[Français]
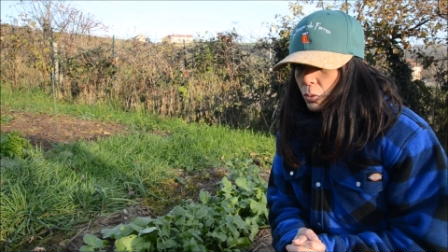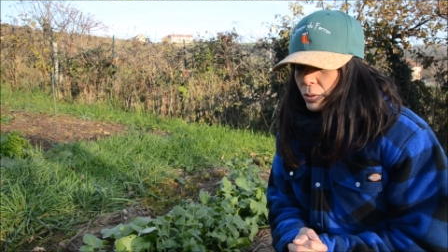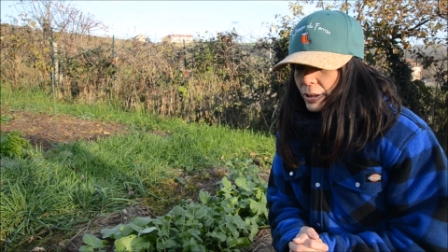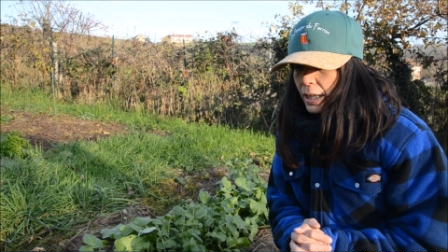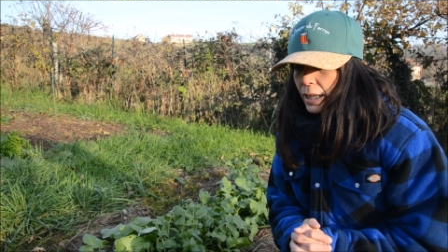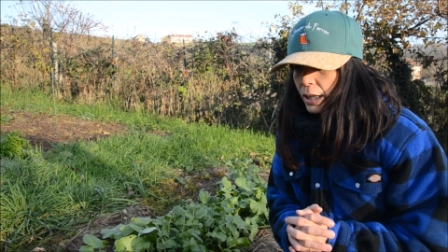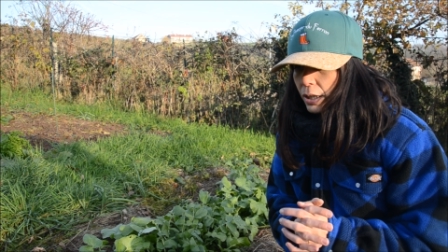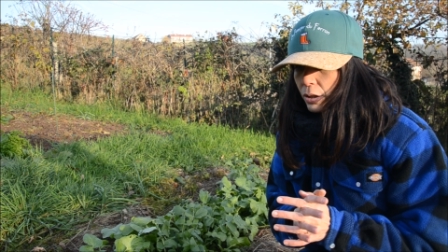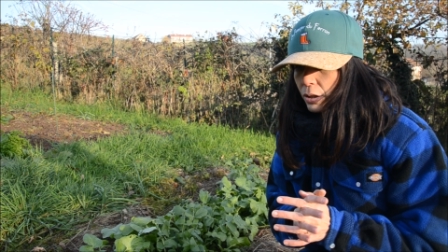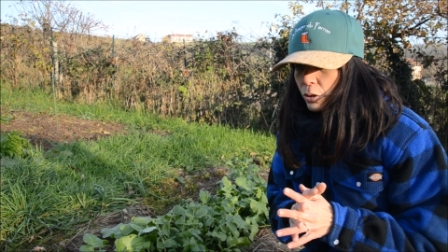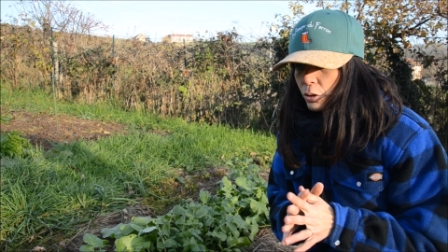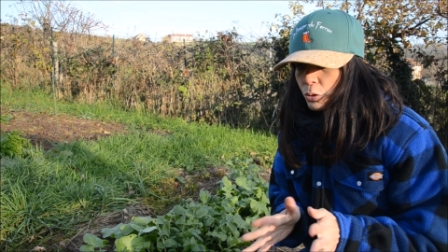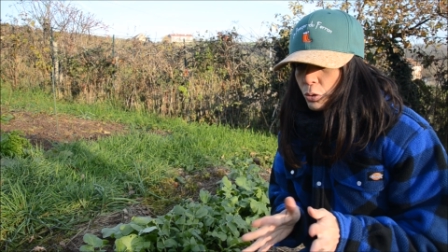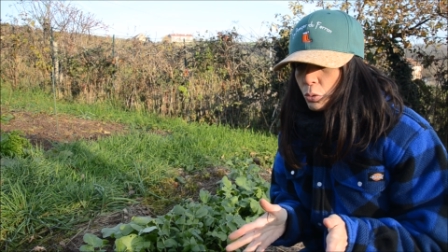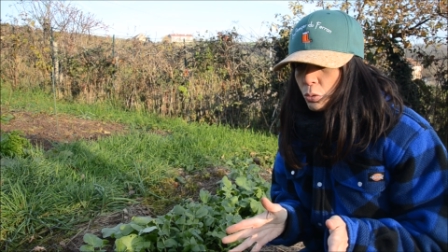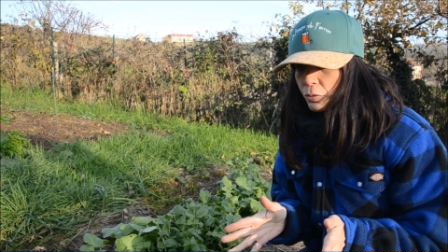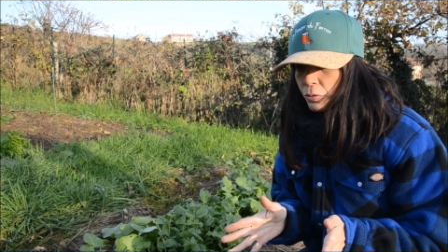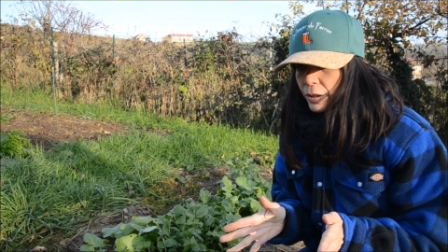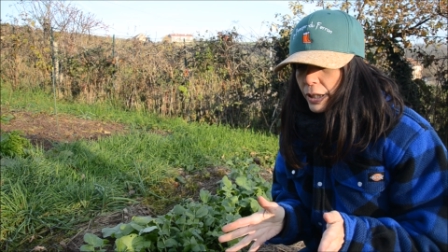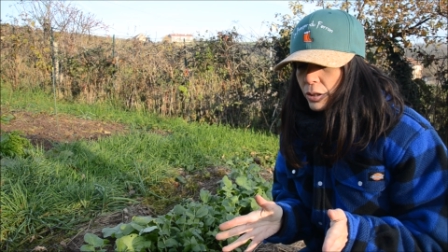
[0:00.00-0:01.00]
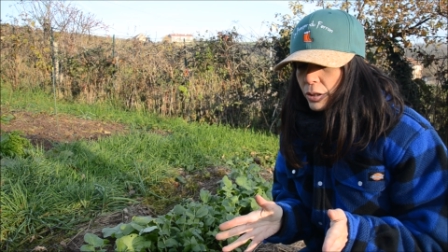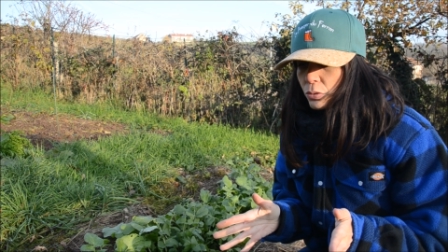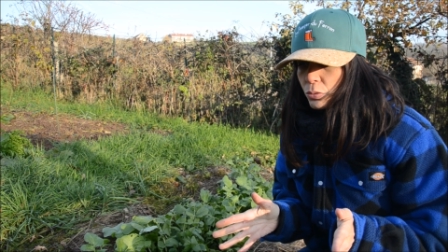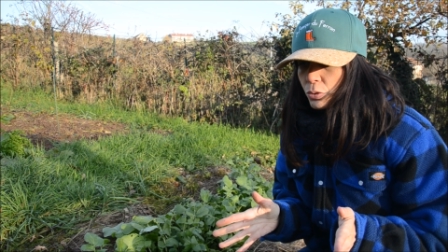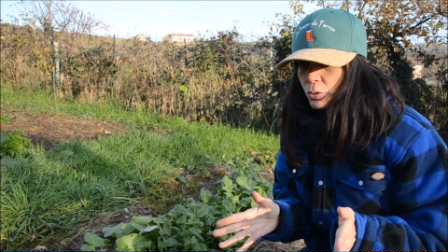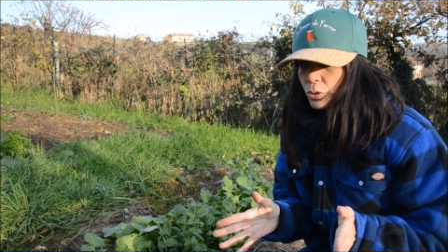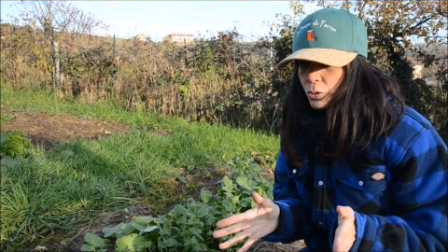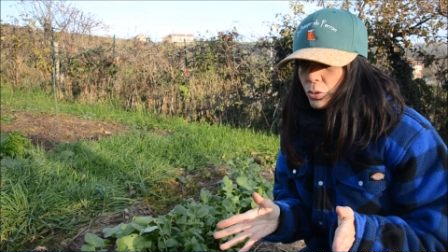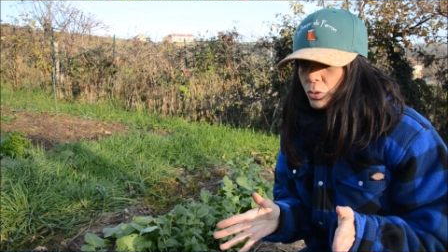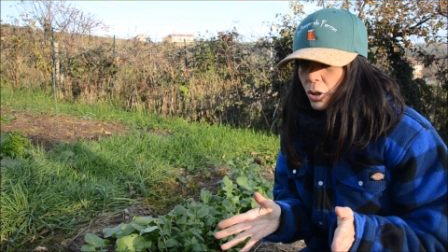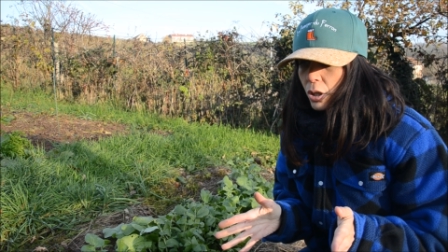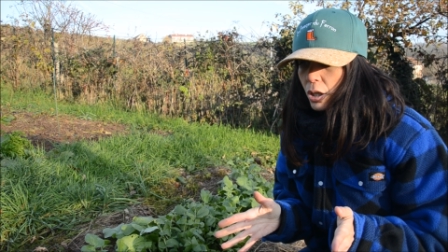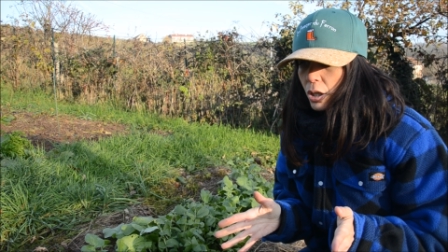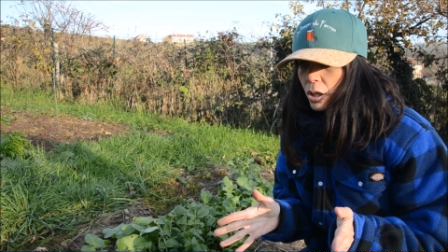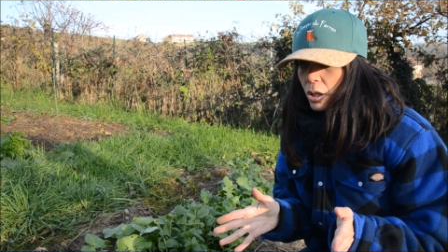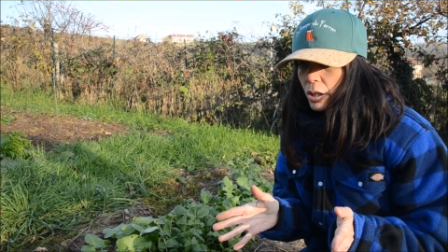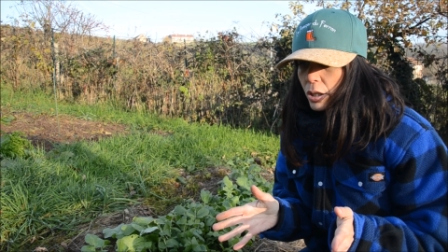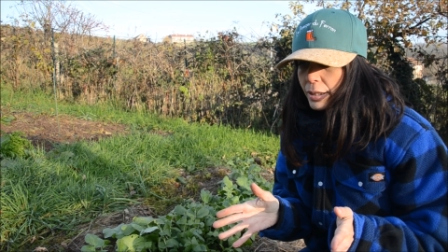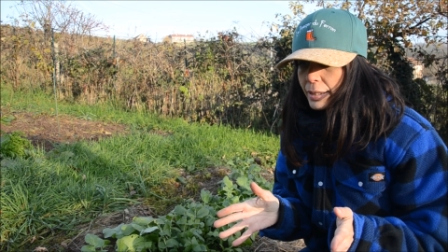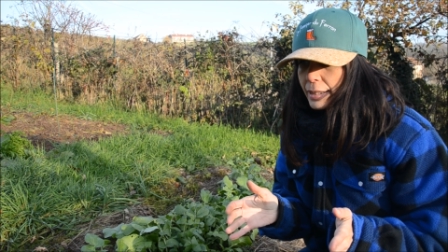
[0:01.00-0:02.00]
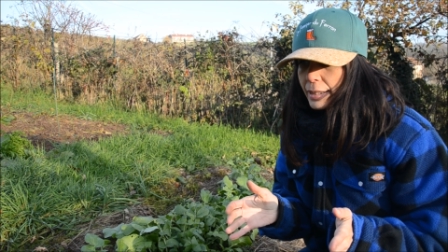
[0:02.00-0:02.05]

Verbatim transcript: on a retrouvé donc sur euh,